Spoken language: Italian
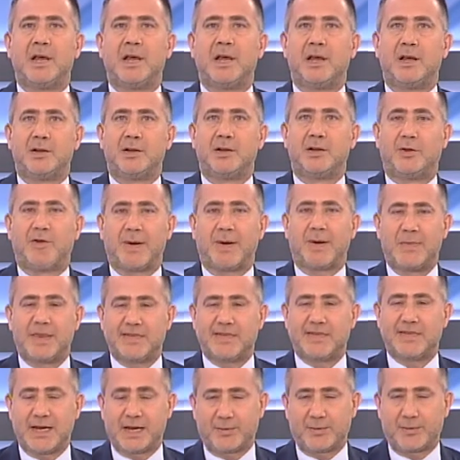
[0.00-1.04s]
Dovrebbe
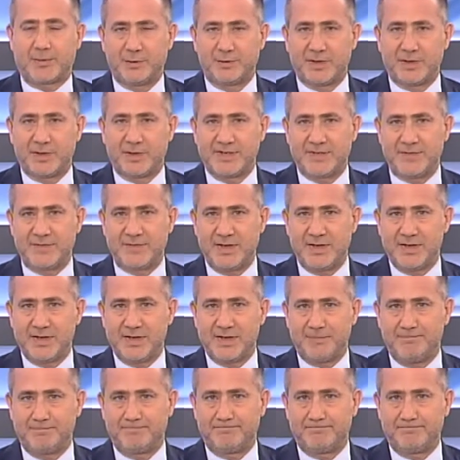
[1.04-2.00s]
essere pronto il servizio.